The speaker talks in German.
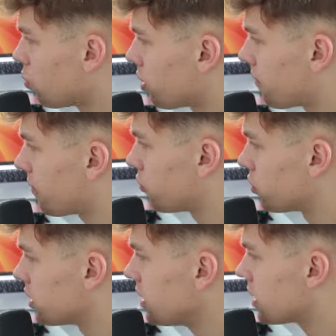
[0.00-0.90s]
oder
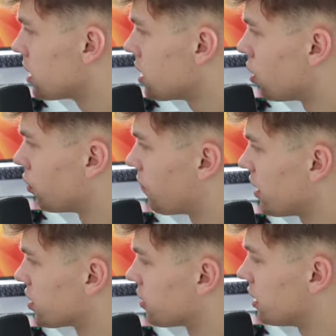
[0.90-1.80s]
favorisieren. Und
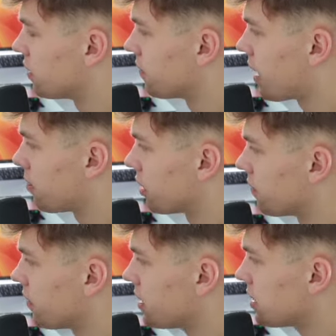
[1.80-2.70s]
falls euch diese Farbe
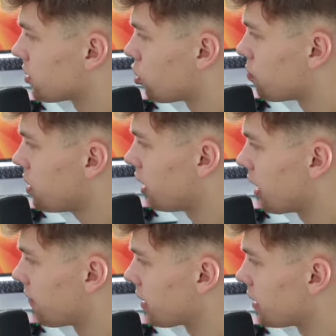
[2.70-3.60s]
gefällt, kopiert ihr
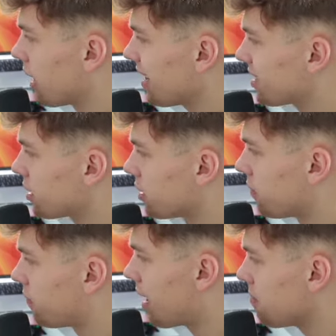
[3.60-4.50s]
einfach den Hex,
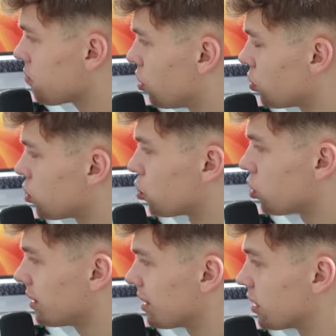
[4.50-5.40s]
Farbencode und
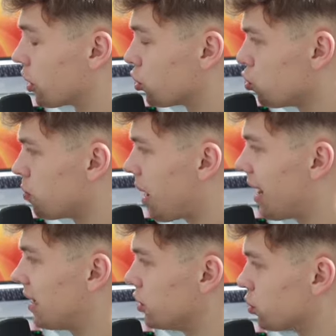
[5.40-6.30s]
könnt ihn dann
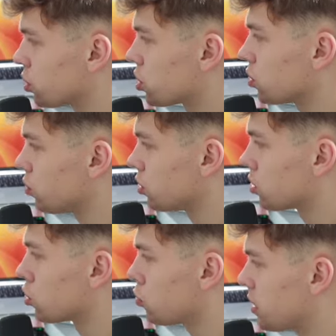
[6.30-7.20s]
überall nutzen und
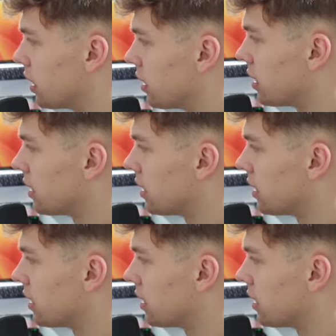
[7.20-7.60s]
kopieren.